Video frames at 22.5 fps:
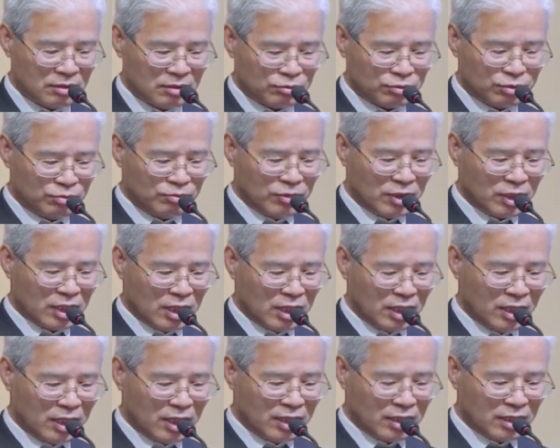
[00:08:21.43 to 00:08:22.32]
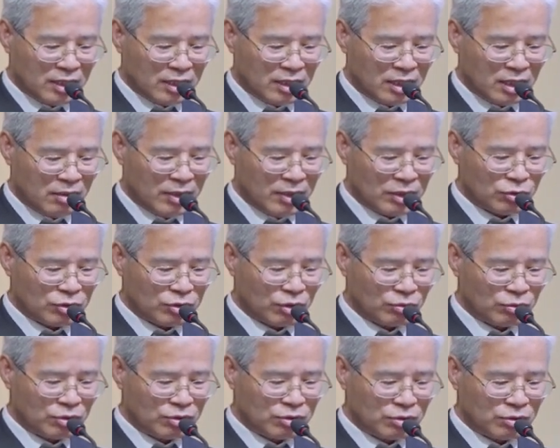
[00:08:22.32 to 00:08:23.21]
분명히 에베소
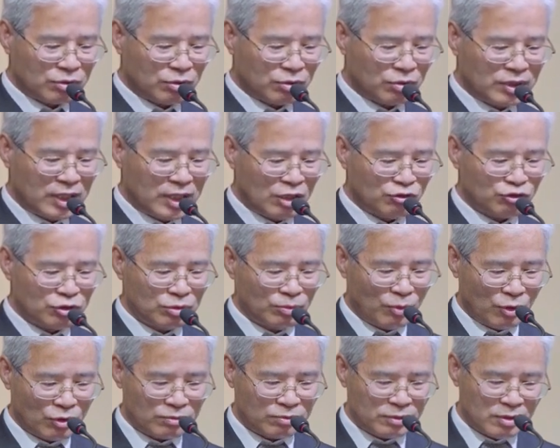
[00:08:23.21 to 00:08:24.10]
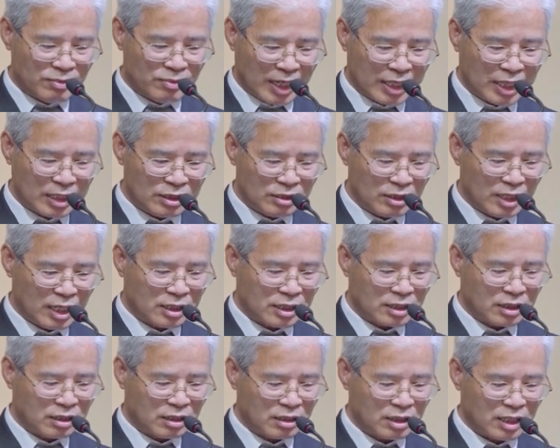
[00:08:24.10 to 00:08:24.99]
성도들도 예수 복음을 받기
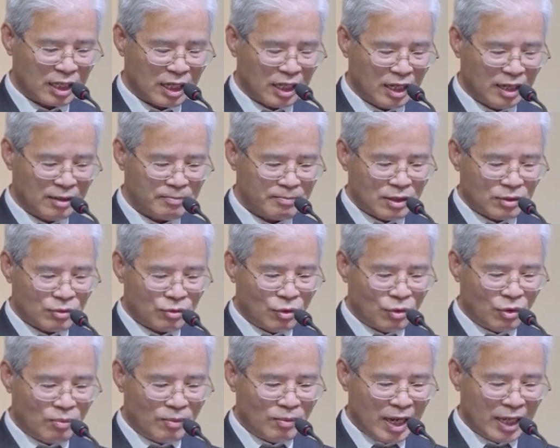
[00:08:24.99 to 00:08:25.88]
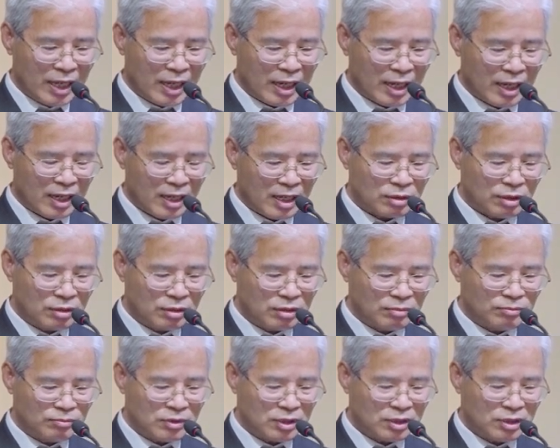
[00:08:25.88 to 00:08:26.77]
전에는 그렇게 로마의
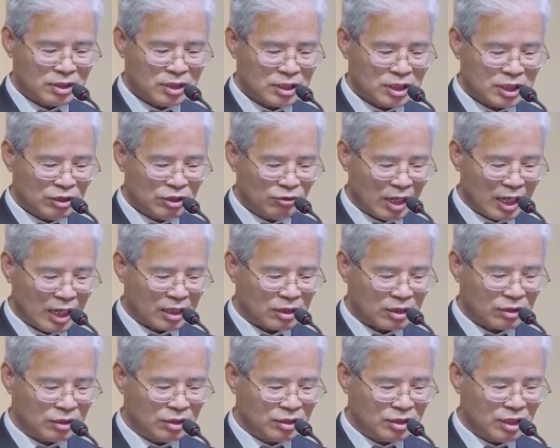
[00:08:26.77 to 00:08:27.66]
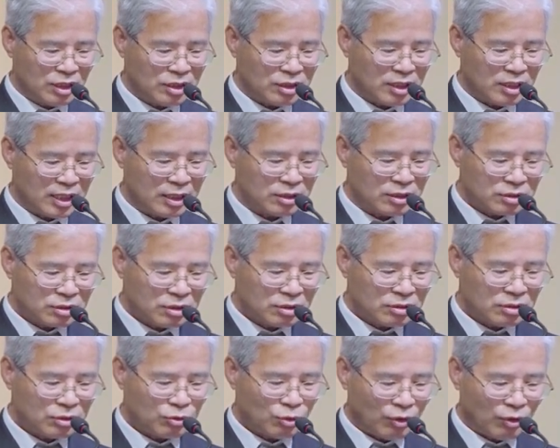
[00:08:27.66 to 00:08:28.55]
덧없는 신화나 거짓 신의
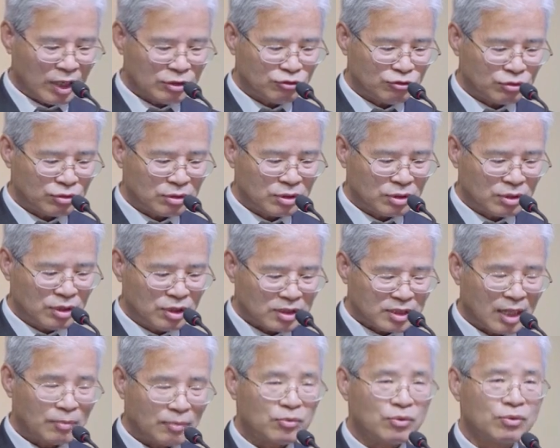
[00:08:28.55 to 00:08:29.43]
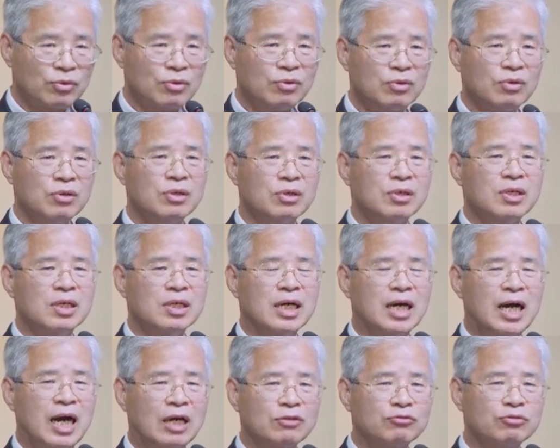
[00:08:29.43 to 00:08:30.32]
썩은 동아줄을 잡고
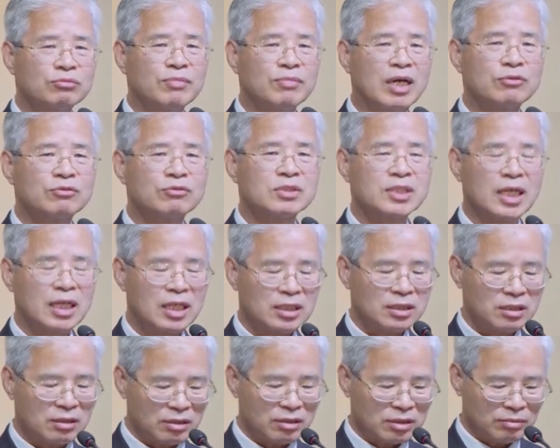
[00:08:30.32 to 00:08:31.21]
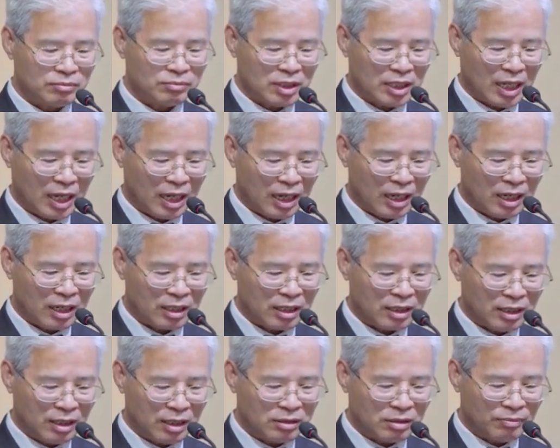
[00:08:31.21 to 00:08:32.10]
아둥바둥 살았을 것입니다.
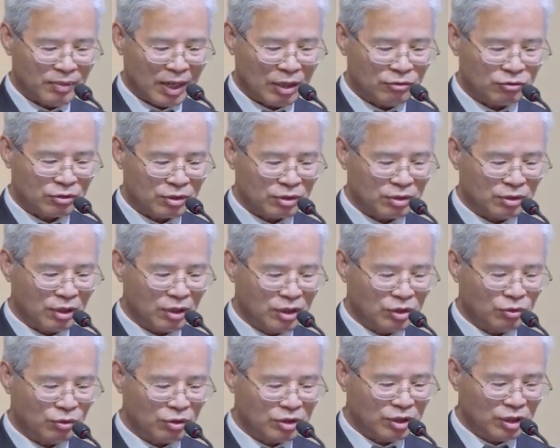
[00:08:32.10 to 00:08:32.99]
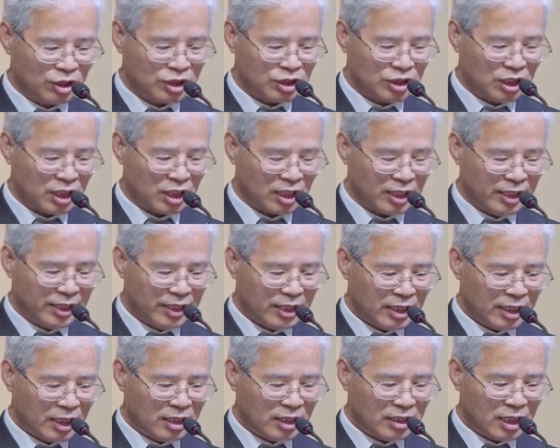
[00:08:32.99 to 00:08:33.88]
그래서 바울은 너희도 역시
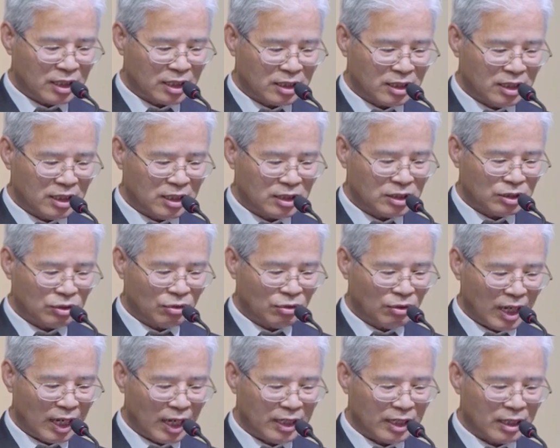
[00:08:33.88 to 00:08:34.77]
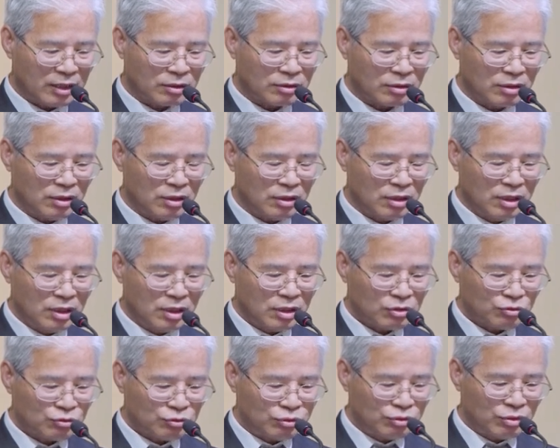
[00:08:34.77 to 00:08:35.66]
이제 그리스도 안에서
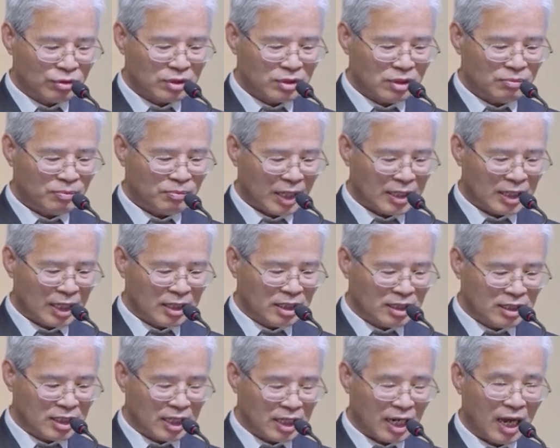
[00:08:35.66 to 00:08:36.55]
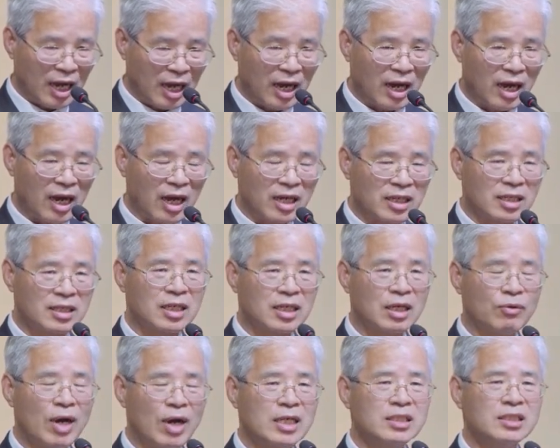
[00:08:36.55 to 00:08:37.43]
구원을 받았느니라
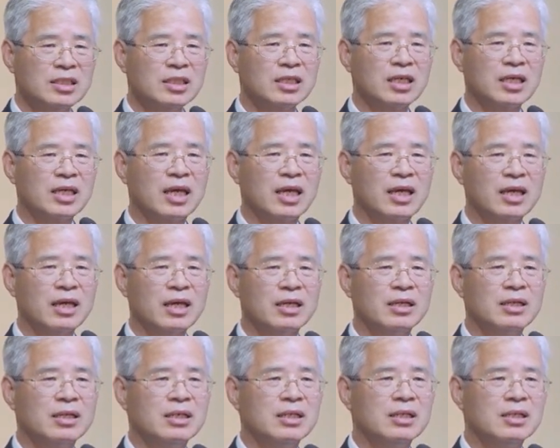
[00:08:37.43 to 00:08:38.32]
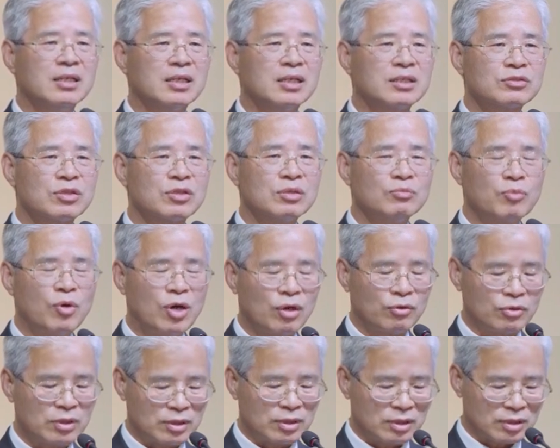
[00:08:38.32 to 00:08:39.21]
이렇게 확신 있게
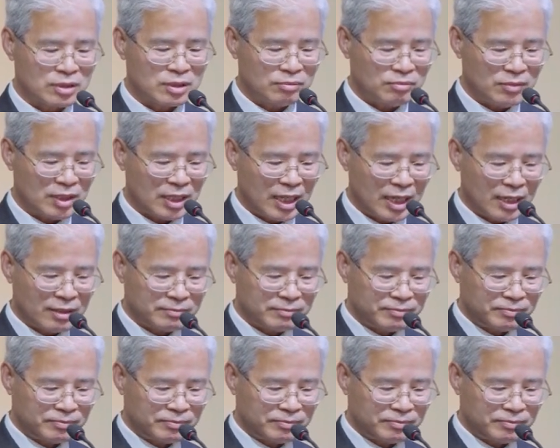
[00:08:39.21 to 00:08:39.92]
선포하고 있는 것입니다.